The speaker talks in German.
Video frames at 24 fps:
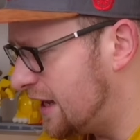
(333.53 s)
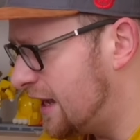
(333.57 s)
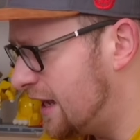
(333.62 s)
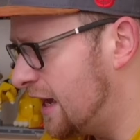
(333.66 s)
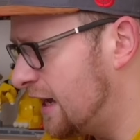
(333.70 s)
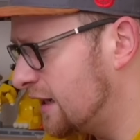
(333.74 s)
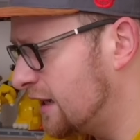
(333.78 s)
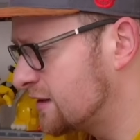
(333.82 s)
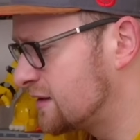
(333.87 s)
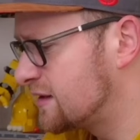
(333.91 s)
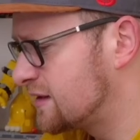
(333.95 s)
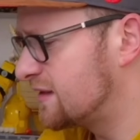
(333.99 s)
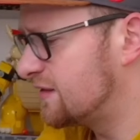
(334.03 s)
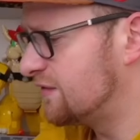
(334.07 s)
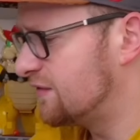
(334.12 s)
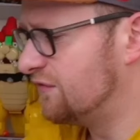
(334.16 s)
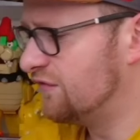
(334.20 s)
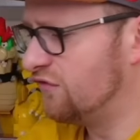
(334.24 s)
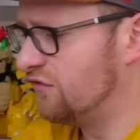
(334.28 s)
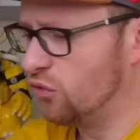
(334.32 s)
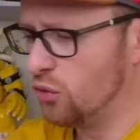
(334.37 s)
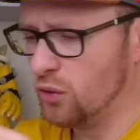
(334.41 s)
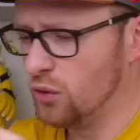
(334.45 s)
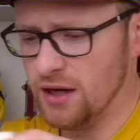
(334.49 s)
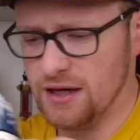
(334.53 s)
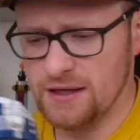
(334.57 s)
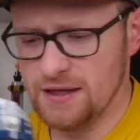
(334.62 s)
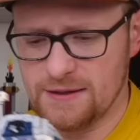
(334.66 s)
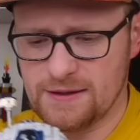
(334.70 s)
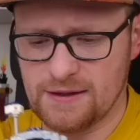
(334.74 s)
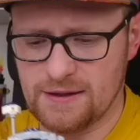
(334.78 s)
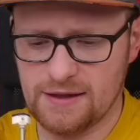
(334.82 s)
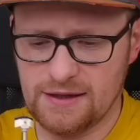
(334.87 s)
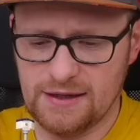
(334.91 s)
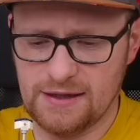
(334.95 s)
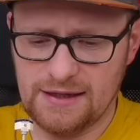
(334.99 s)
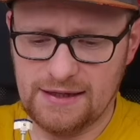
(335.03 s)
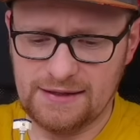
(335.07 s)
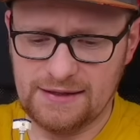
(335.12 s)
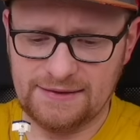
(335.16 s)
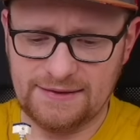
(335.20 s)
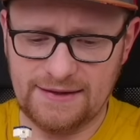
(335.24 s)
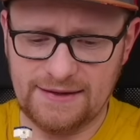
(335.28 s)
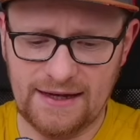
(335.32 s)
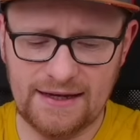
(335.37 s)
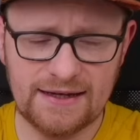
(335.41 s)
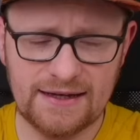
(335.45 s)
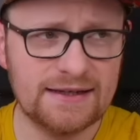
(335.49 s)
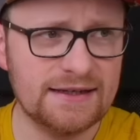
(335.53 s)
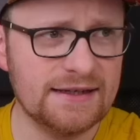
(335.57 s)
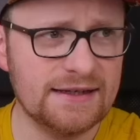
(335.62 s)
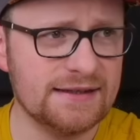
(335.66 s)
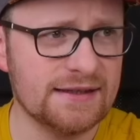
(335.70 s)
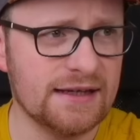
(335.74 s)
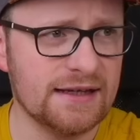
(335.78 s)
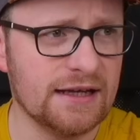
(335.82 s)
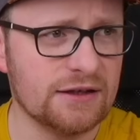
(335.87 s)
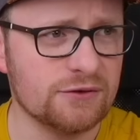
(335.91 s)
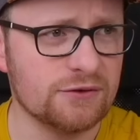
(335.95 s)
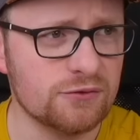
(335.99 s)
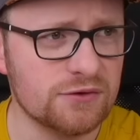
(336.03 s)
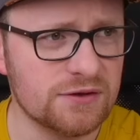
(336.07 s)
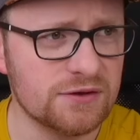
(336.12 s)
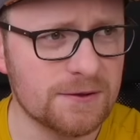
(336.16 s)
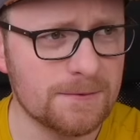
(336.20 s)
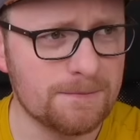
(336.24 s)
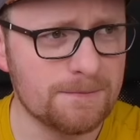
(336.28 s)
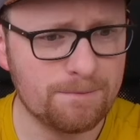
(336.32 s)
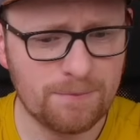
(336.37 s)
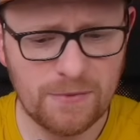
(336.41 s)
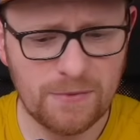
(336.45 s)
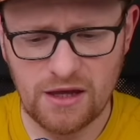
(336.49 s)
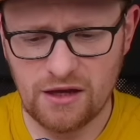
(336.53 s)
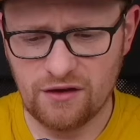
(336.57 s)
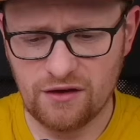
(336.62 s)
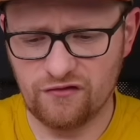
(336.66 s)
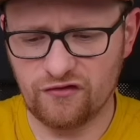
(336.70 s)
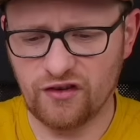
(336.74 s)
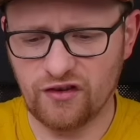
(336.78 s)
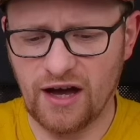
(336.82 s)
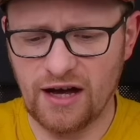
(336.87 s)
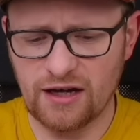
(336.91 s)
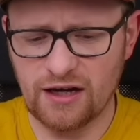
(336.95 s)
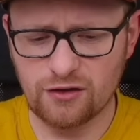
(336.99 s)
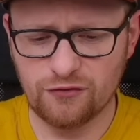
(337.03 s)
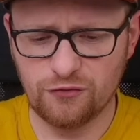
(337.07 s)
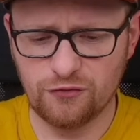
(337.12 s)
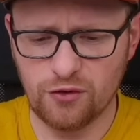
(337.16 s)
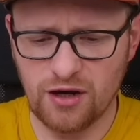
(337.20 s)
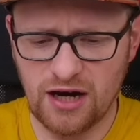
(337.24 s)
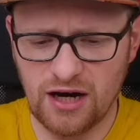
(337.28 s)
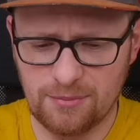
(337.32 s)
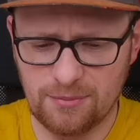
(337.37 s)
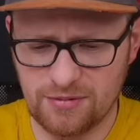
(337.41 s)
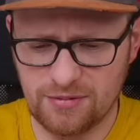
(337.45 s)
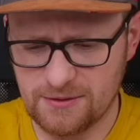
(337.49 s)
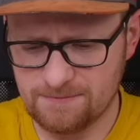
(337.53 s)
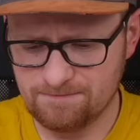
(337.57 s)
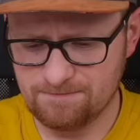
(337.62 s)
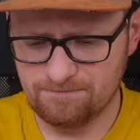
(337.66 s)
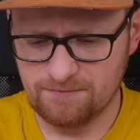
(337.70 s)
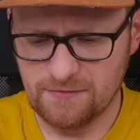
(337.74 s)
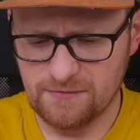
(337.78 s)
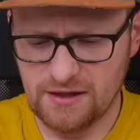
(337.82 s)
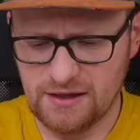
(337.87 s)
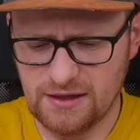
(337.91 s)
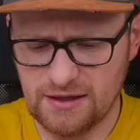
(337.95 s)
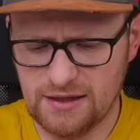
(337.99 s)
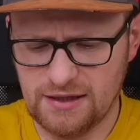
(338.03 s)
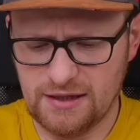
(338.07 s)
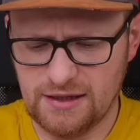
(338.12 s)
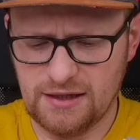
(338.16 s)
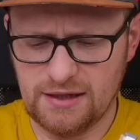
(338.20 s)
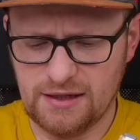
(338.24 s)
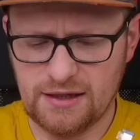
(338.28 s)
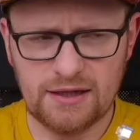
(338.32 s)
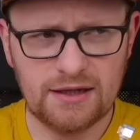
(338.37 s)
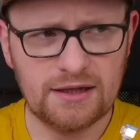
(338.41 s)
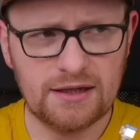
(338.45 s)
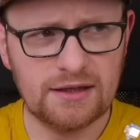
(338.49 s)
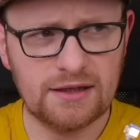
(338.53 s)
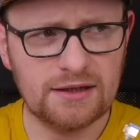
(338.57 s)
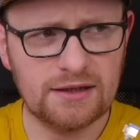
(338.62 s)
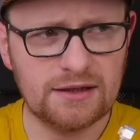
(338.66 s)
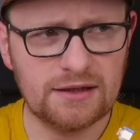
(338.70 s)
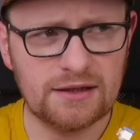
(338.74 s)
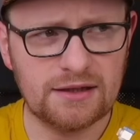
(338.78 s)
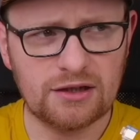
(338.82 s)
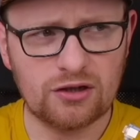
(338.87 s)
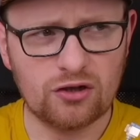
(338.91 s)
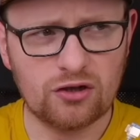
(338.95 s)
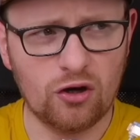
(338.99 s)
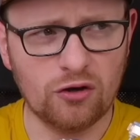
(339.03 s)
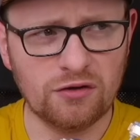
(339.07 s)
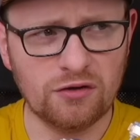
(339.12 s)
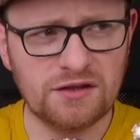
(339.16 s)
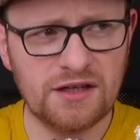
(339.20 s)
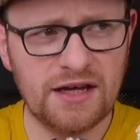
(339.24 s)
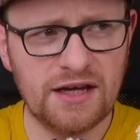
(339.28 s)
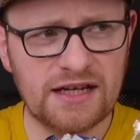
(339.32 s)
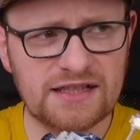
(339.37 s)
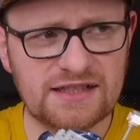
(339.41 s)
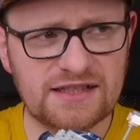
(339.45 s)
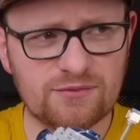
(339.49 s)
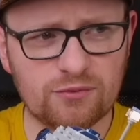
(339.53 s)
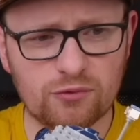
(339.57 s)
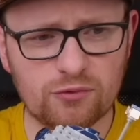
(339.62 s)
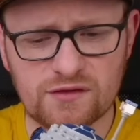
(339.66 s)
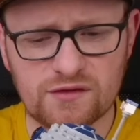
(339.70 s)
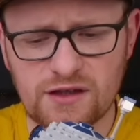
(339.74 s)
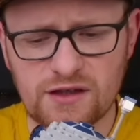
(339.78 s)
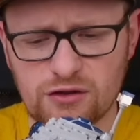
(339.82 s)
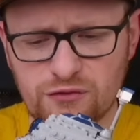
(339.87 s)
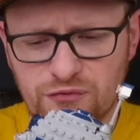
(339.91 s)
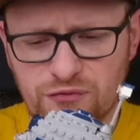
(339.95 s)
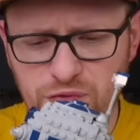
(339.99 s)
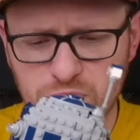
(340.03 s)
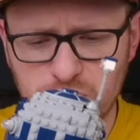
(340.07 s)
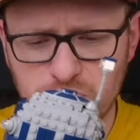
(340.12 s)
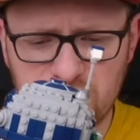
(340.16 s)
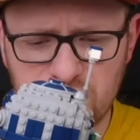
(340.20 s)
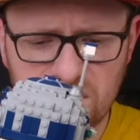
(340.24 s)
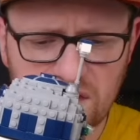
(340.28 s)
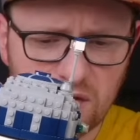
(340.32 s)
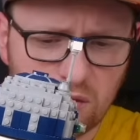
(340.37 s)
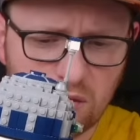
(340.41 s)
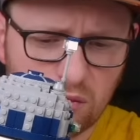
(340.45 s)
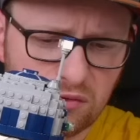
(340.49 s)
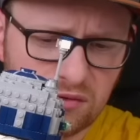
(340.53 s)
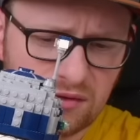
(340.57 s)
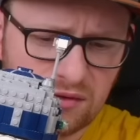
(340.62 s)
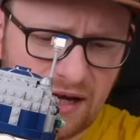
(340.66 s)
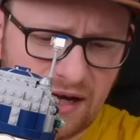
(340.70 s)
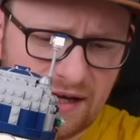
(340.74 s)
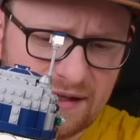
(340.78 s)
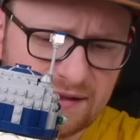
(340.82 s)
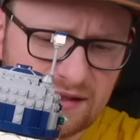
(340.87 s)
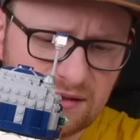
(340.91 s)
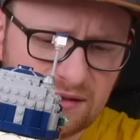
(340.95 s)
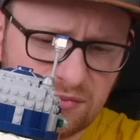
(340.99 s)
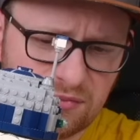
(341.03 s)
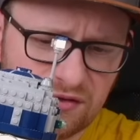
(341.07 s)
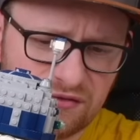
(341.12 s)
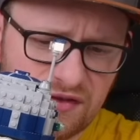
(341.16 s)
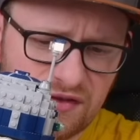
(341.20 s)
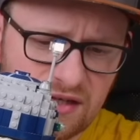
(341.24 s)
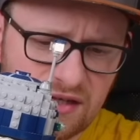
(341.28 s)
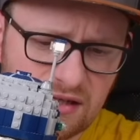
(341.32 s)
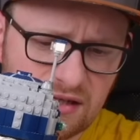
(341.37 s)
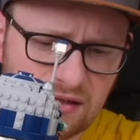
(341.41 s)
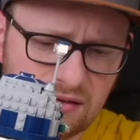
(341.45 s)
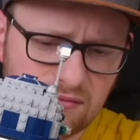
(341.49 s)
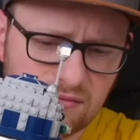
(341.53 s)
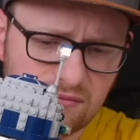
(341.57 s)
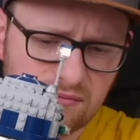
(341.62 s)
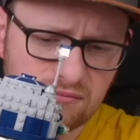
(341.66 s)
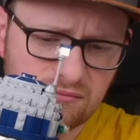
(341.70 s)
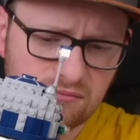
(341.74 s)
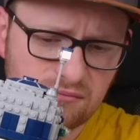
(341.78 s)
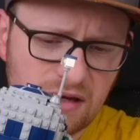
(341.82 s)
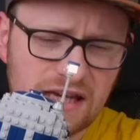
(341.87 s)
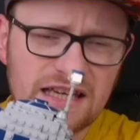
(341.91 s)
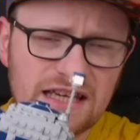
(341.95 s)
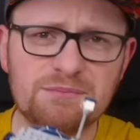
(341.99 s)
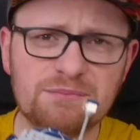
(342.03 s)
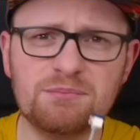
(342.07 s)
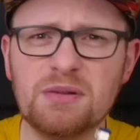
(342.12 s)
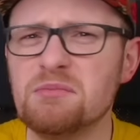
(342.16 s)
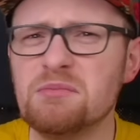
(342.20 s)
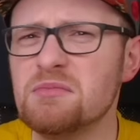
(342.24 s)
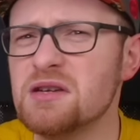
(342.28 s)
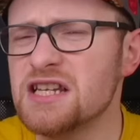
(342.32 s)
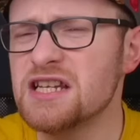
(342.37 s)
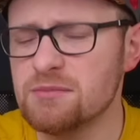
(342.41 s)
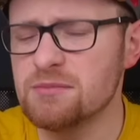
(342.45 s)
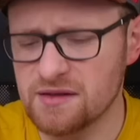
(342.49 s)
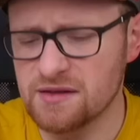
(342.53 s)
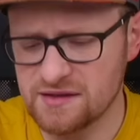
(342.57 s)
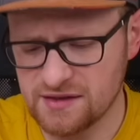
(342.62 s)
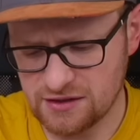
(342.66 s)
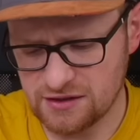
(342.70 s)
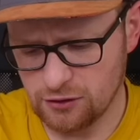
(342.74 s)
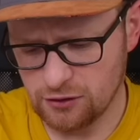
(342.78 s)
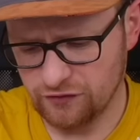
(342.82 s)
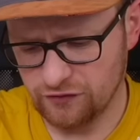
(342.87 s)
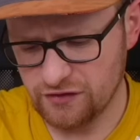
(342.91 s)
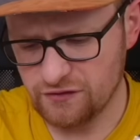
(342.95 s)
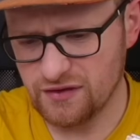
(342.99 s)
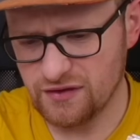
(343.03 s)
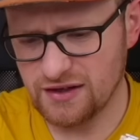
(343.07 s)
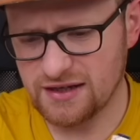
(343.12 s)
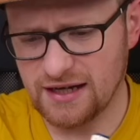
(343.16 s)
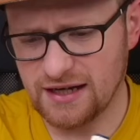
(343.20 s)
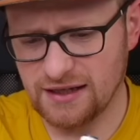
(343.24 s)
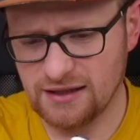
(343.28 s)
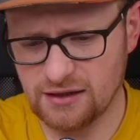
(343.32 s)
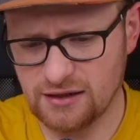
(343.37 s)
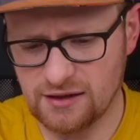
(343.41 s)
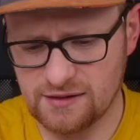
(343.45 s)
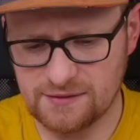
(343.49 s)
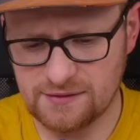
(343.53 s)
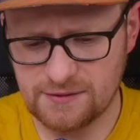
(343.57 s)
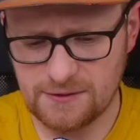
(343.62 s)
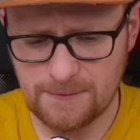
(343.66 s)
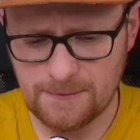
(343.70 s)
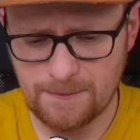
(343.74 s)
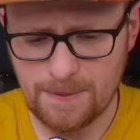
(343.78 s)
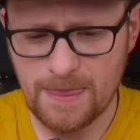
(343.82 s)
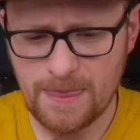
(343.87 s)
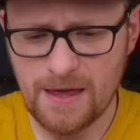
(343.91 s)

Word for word: R2 an. Da ist er der Gute. Frage vorab. Konnte R2 seine Füße hier unten einzeln bewegen? Ich bin mir nicht mehr sicher. Auf jeden Fall kann er das hier.